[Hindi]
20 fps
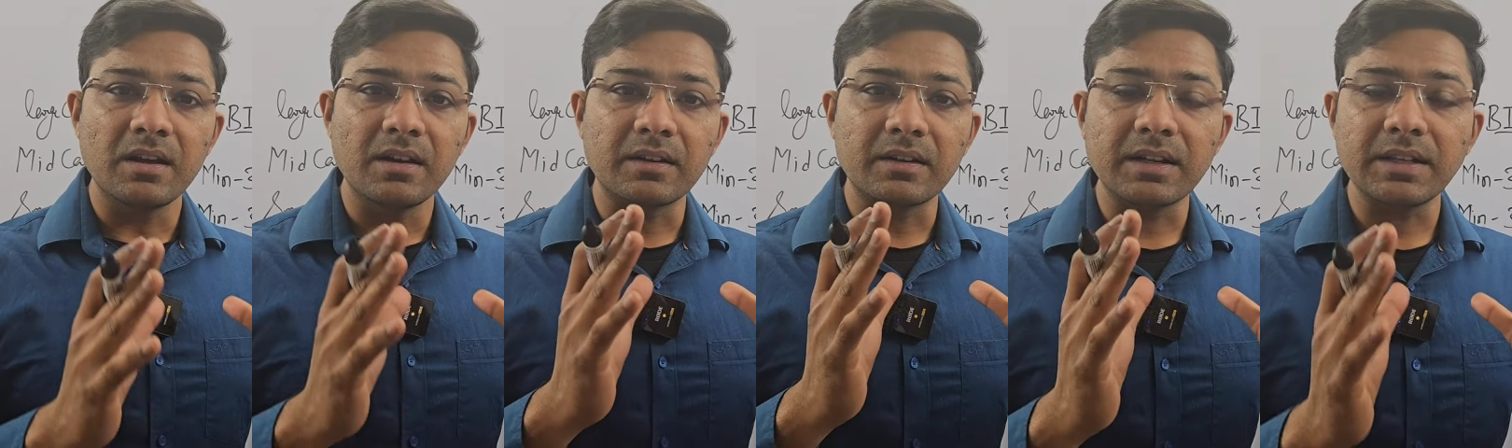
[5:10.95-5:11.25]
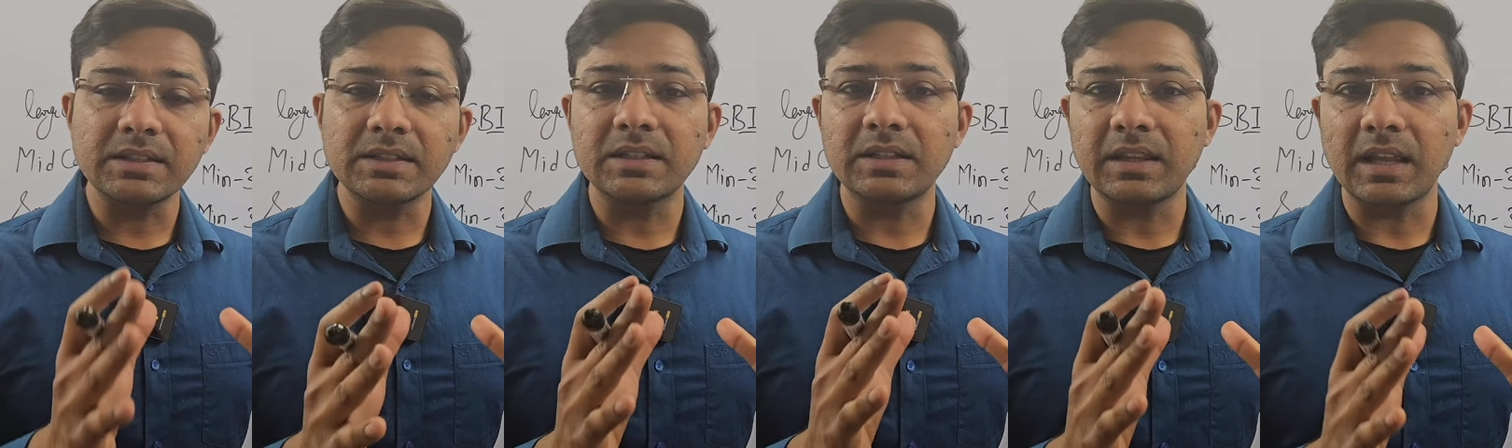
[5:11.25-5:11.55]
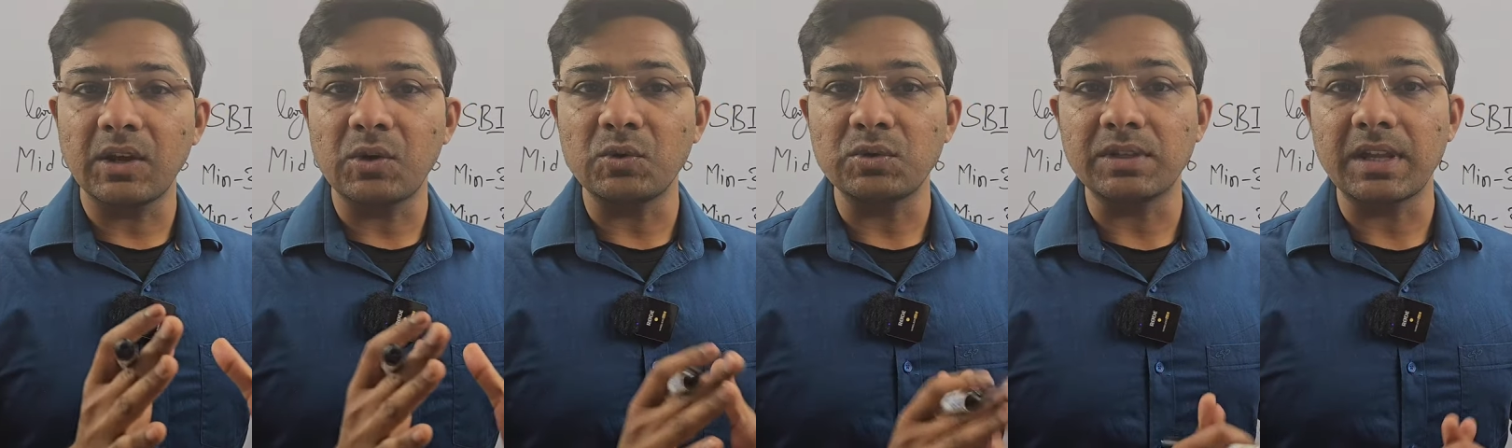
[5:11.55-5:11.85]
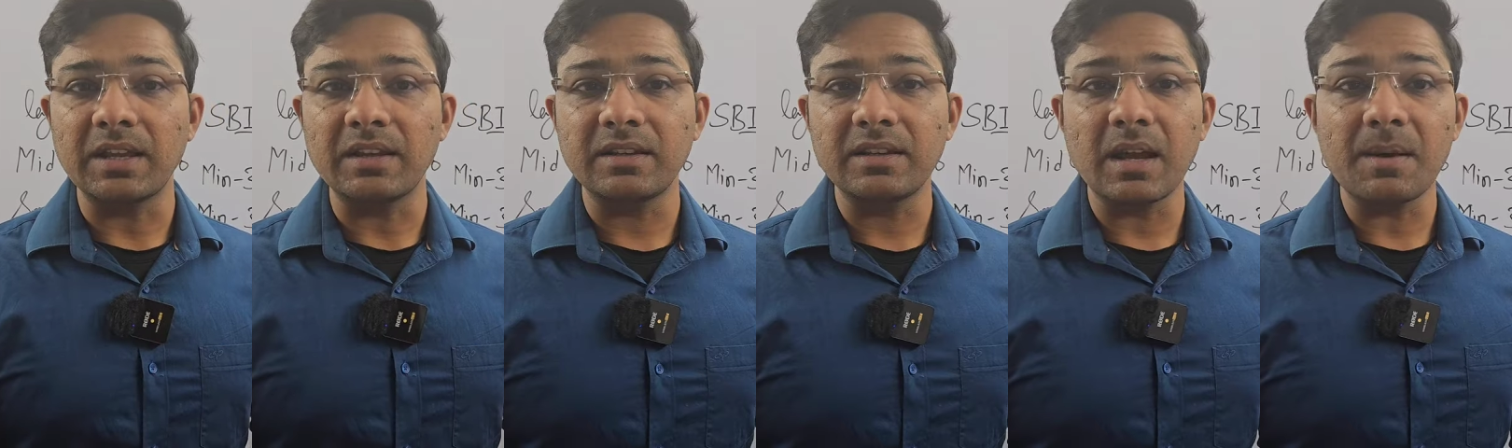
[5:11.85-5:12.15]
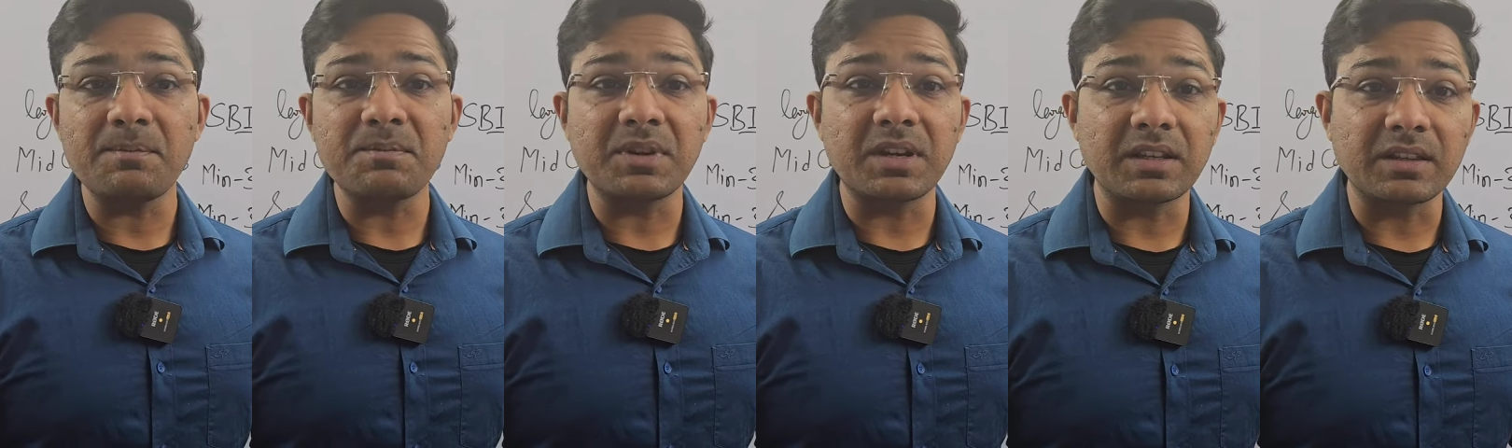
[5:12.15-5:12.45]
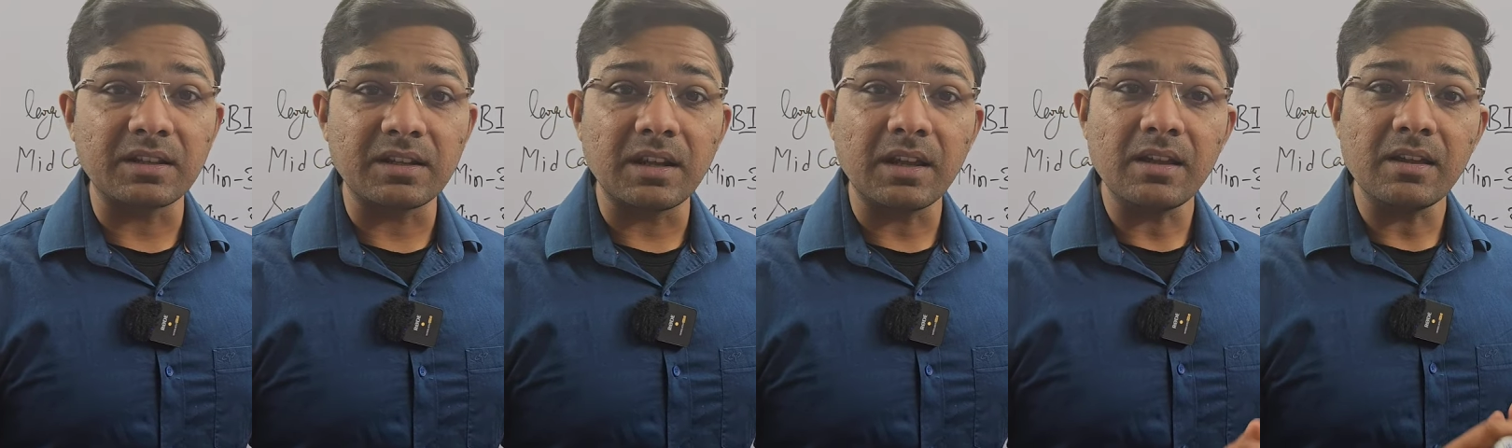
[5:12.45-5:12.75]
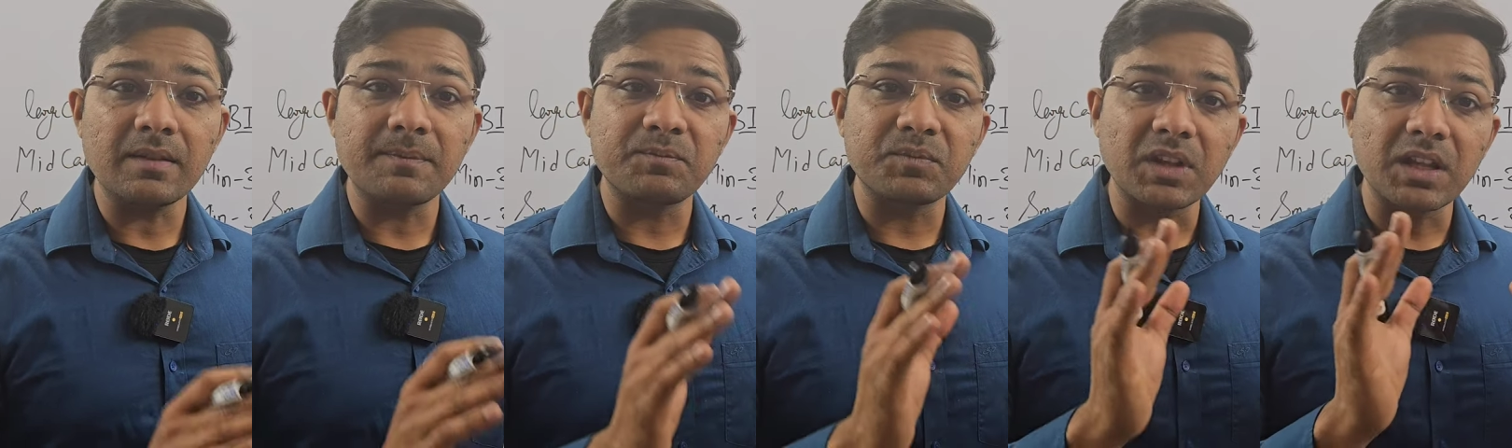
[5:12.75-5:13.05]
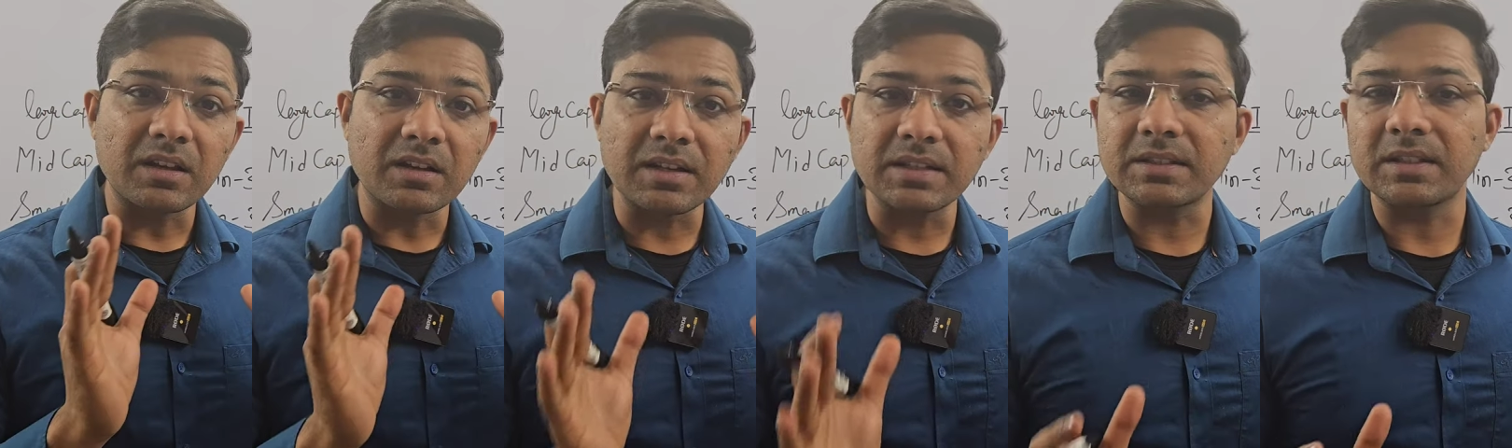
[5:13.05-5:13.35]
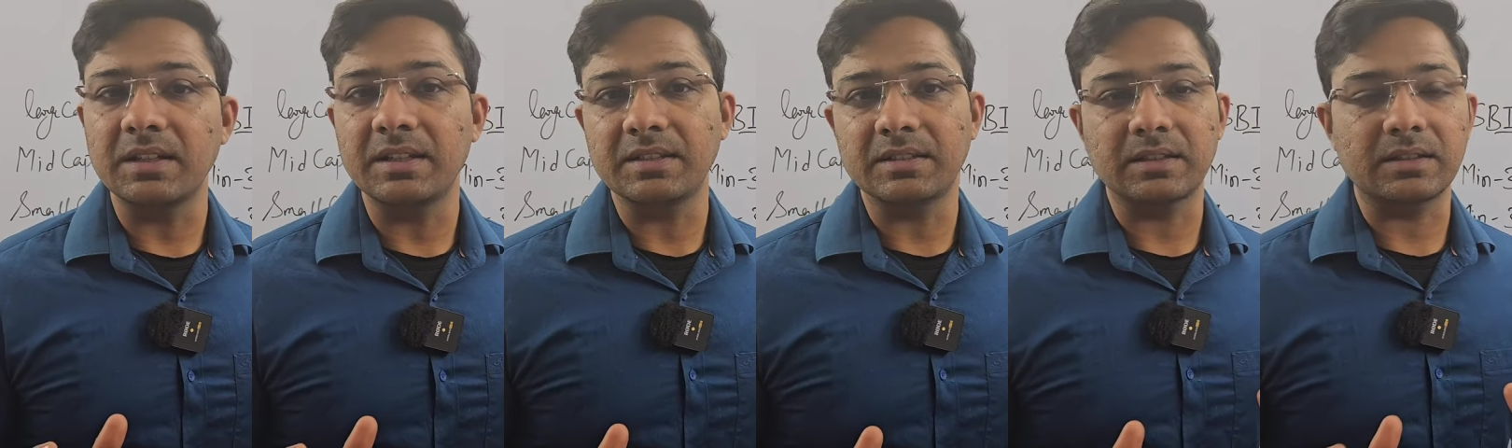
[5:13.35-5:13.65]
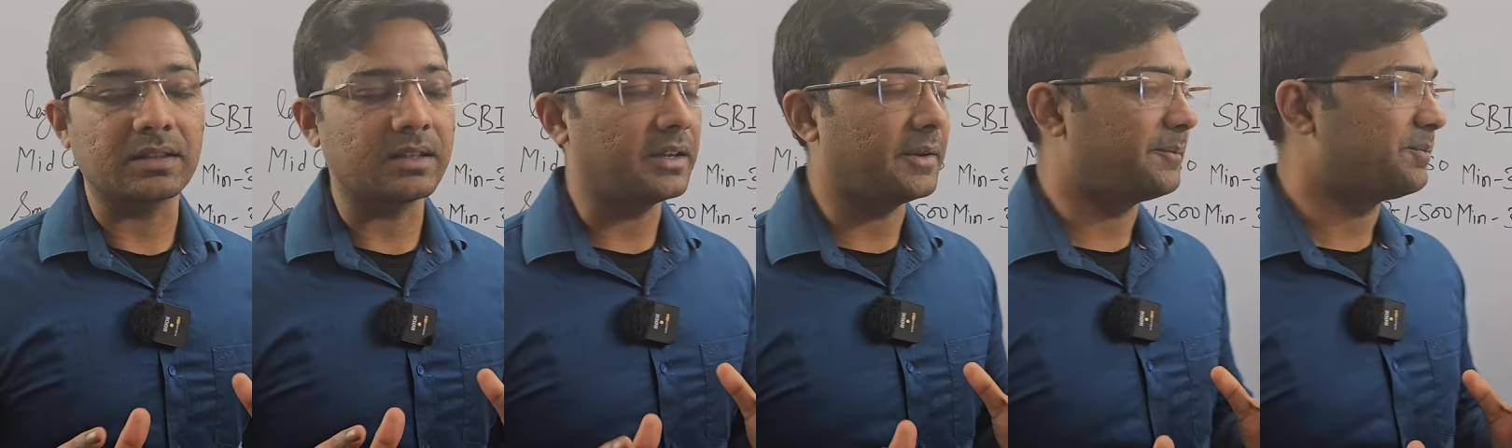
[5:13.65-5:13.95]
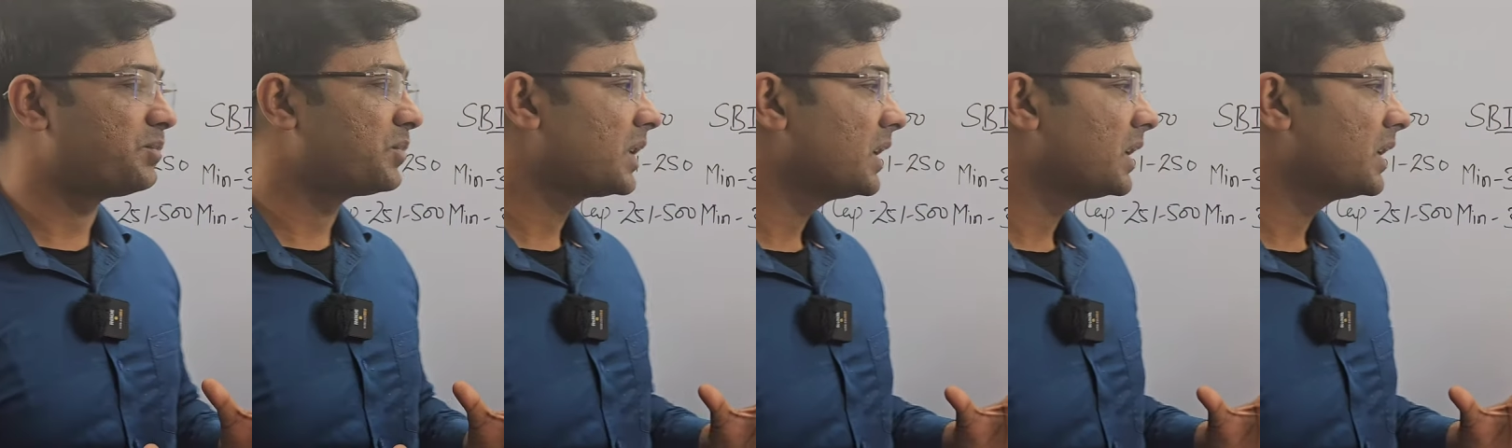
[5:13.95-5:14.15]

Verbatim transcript: रिस्क तय होता है कि आप कितना रिस्क ले सकते हैं